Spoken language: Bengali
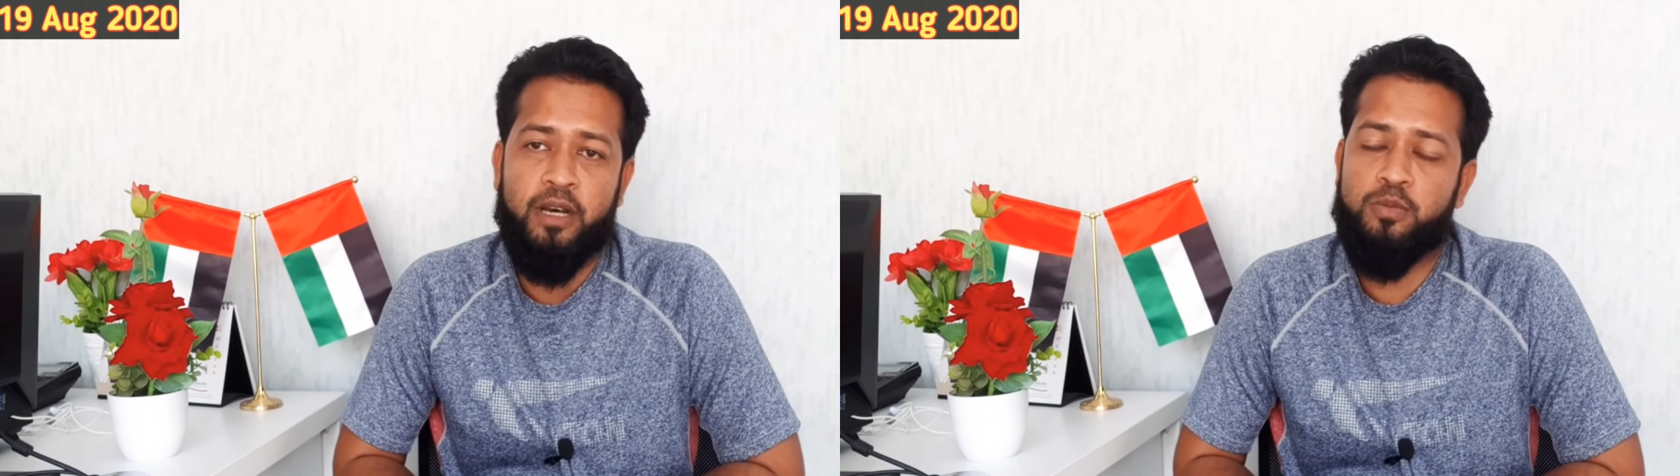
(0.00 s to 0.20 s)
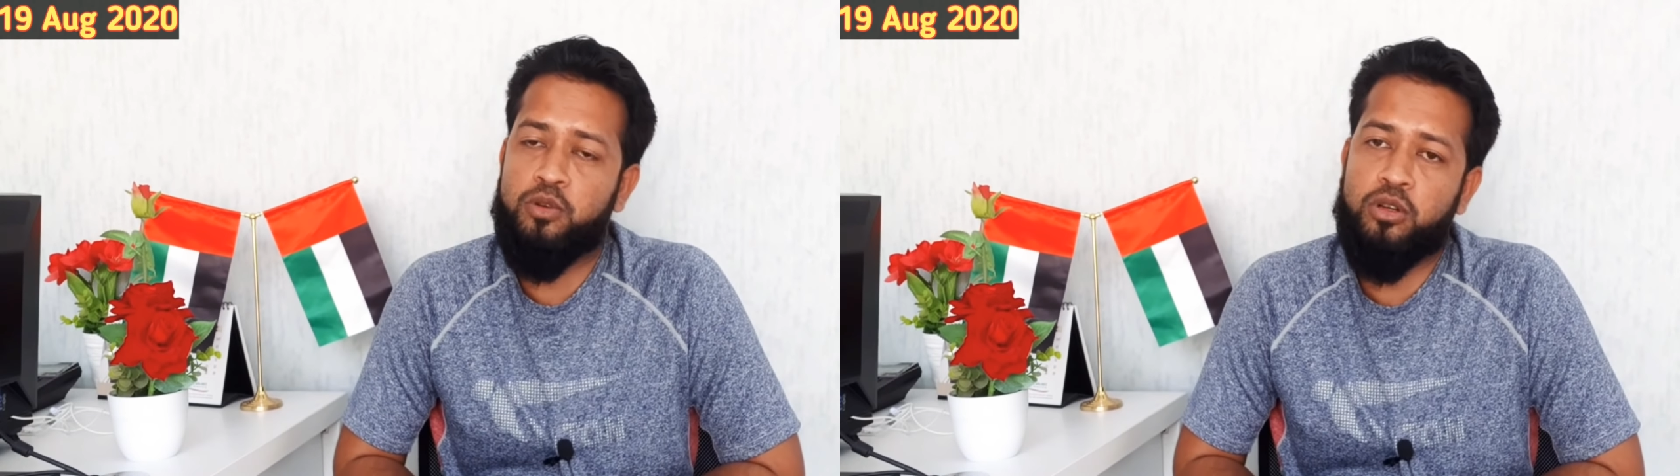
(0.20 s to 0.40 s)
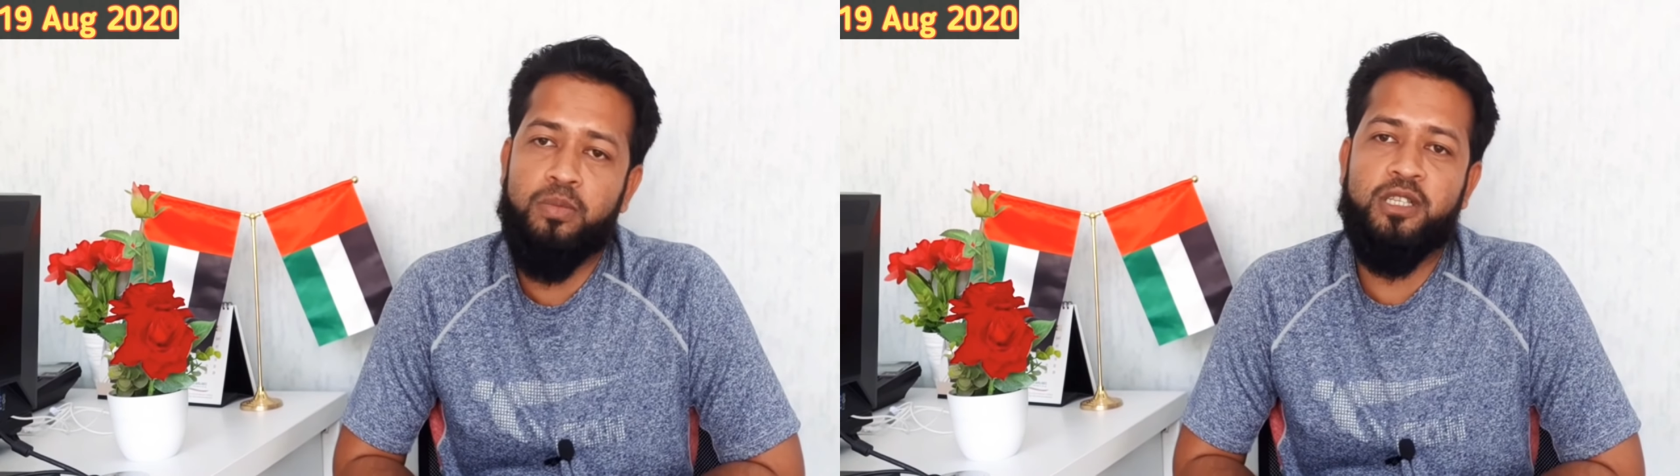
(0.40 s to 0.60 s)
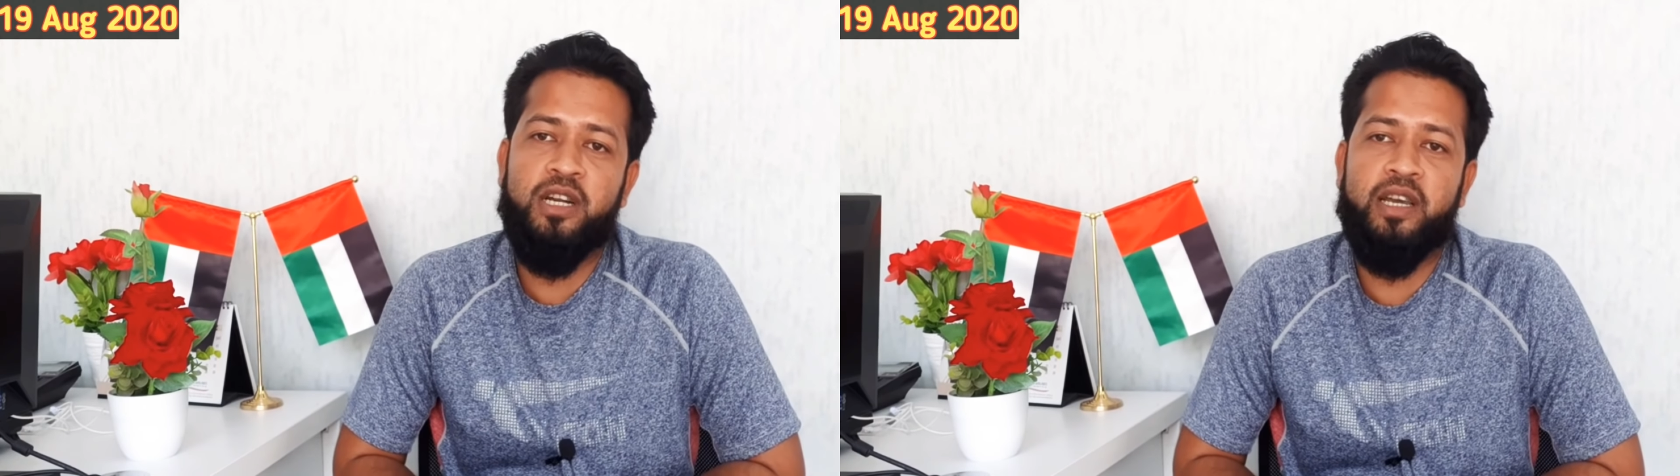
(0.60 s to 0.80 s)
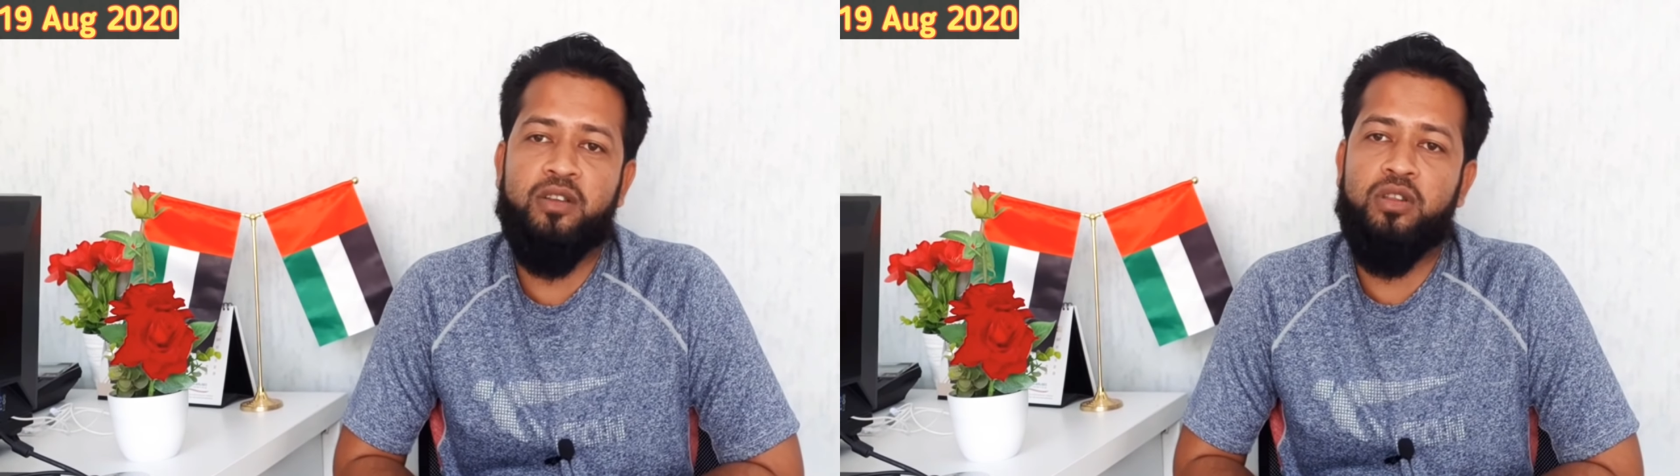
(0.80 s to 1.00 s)
পাসপোর্ট কপি
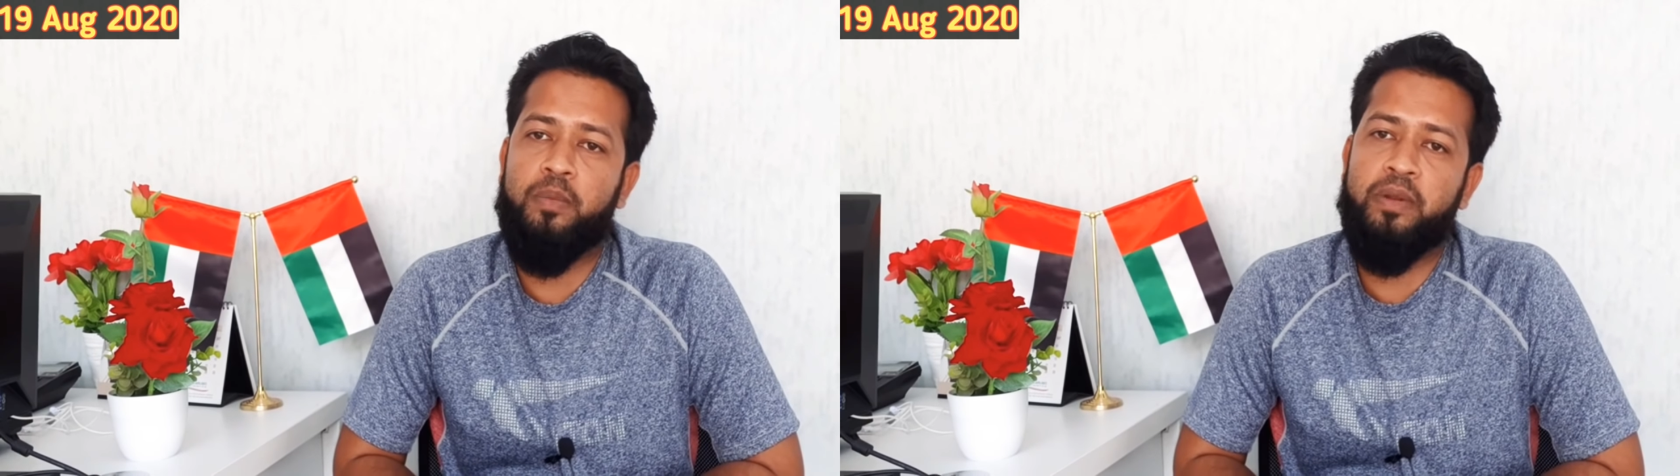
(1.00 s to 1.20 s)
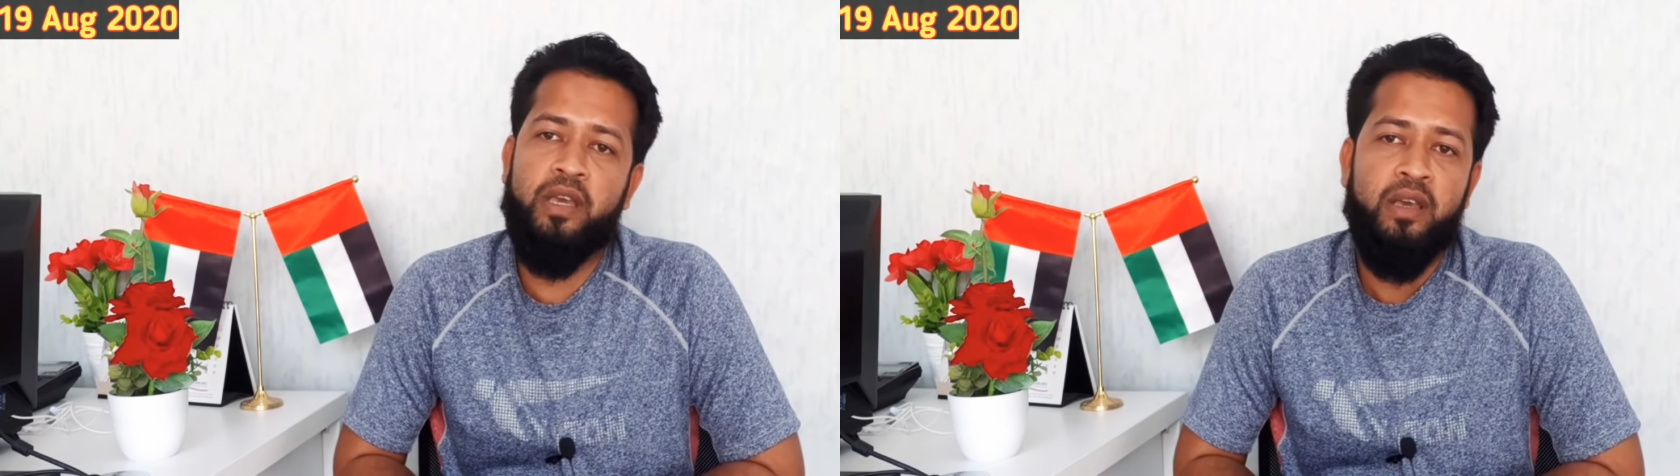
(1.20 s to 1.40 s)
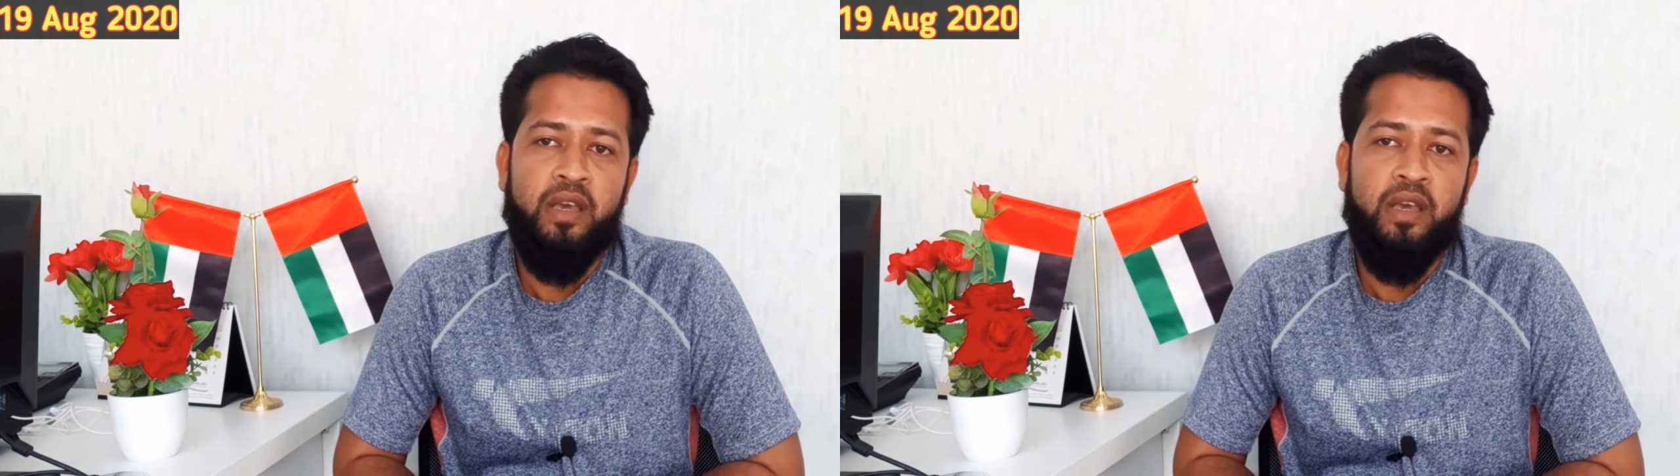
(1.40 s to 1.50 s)
ছাড়া কিন্তু আপনি